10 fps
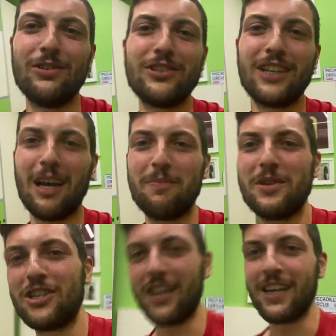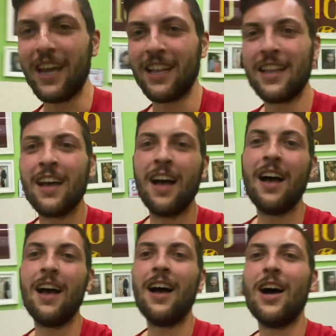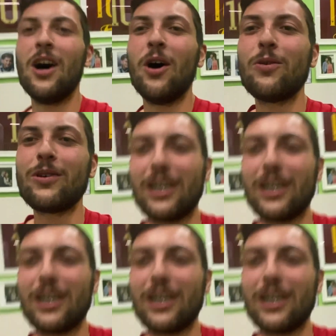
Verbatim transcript: non si capisce niente. Una